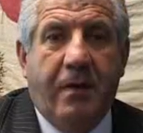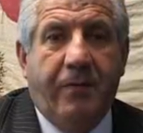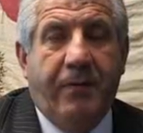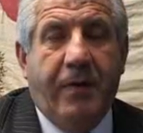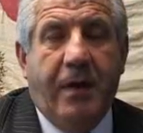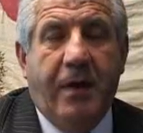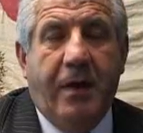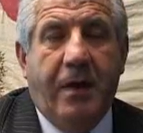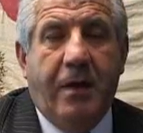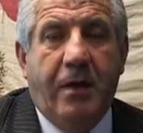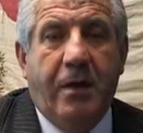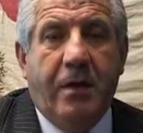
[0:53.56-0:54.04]

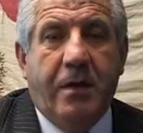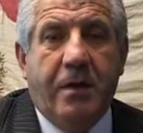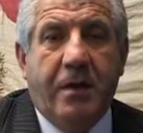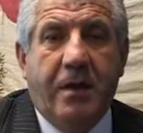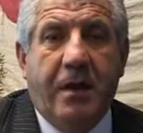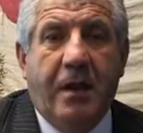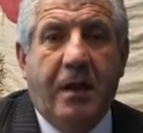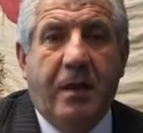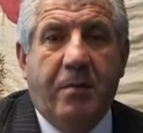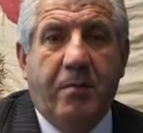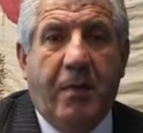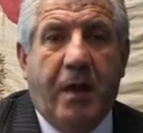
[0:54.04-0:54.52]
ve
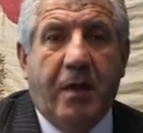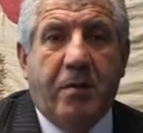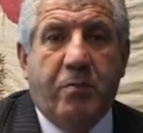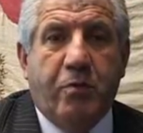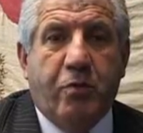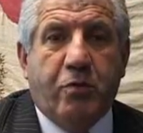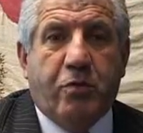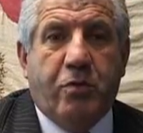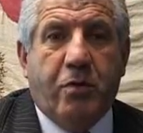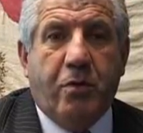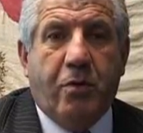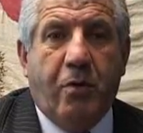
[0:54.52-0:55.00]
inanılmaz
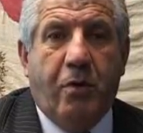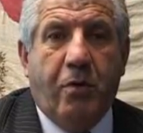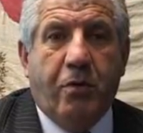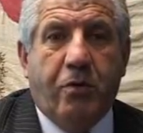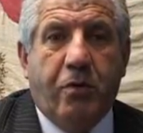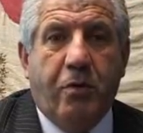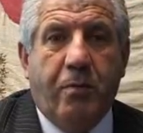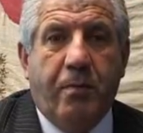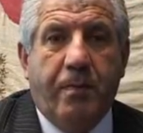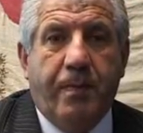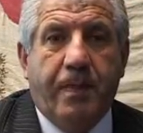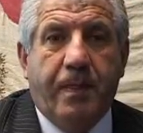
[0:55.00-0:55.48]
mutlu
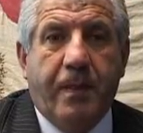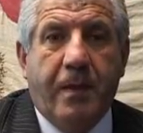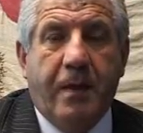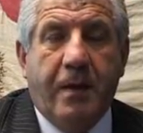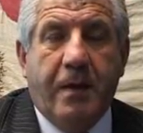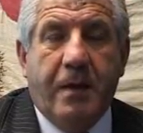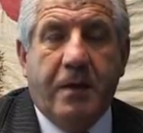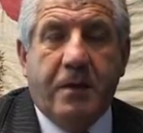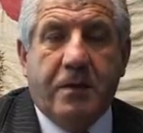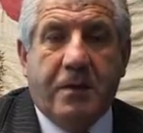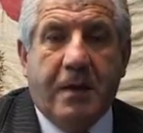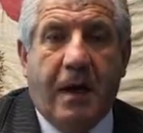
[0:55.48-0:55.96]
oldum.
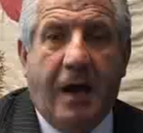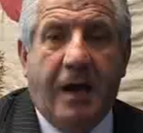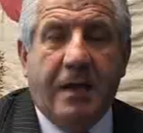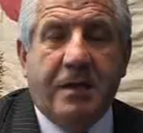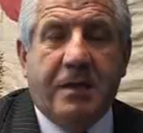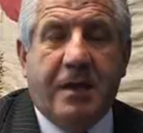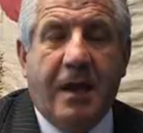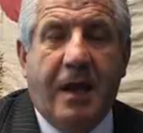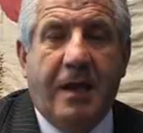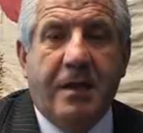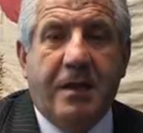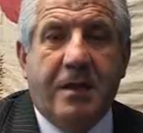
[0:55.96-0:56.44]

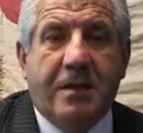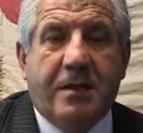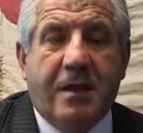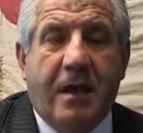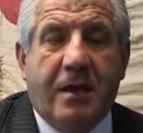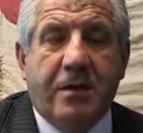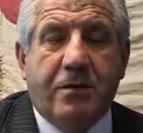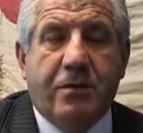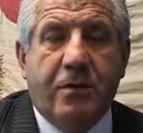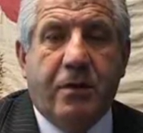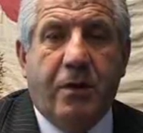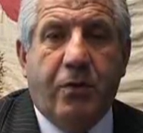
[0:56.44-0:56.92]
Saat
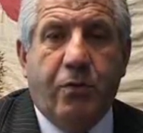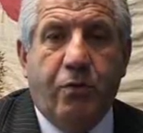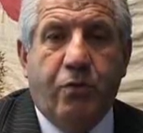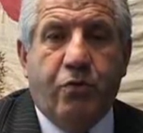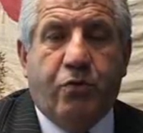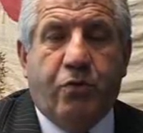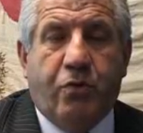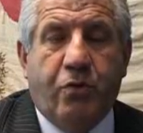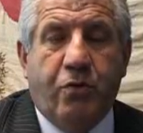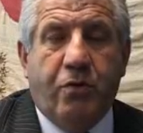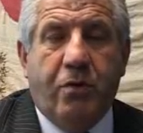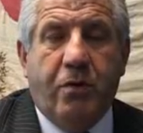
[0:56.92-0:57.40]
geldikten sonra
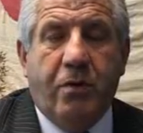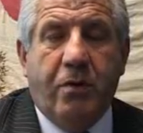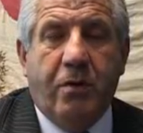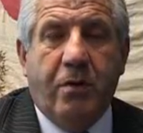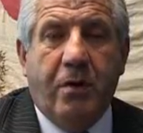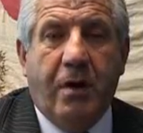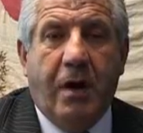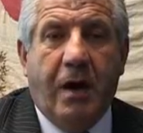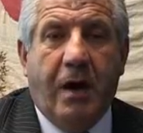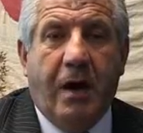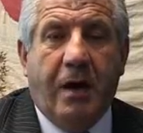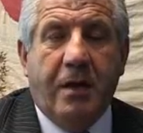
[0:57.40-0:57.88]
3 gün
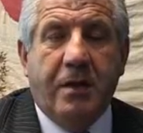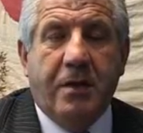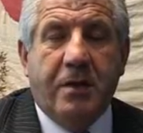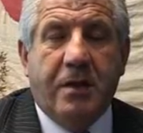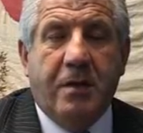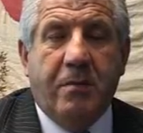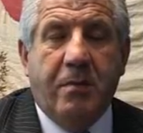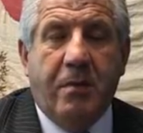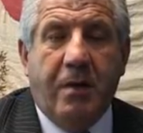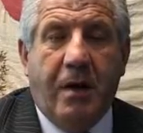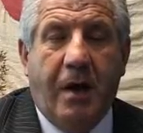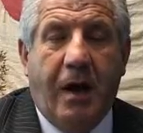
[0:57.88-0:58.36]

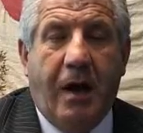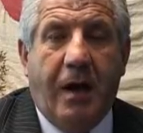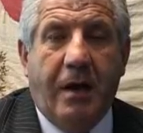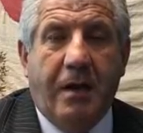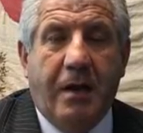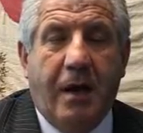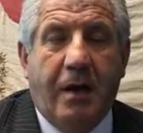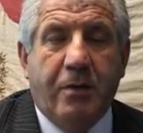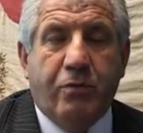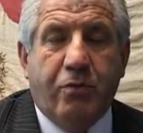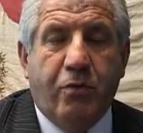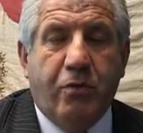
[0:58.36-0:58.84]
ağladım.
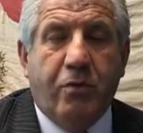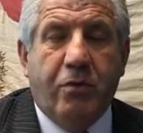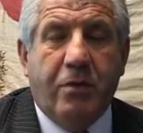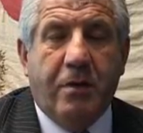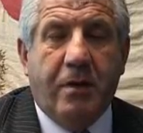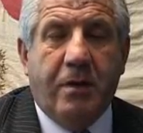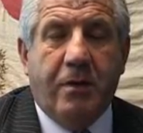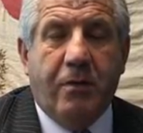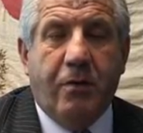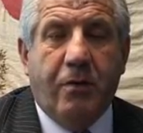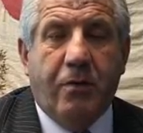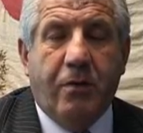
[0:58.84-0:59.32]
Hala
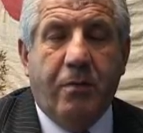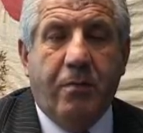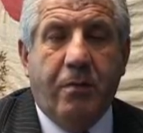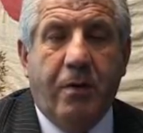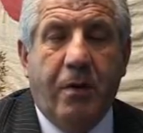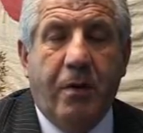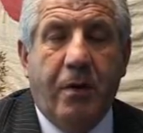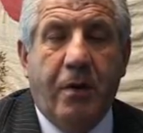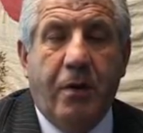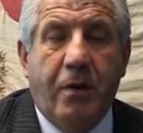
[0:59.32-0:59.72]
duygulanıyorum.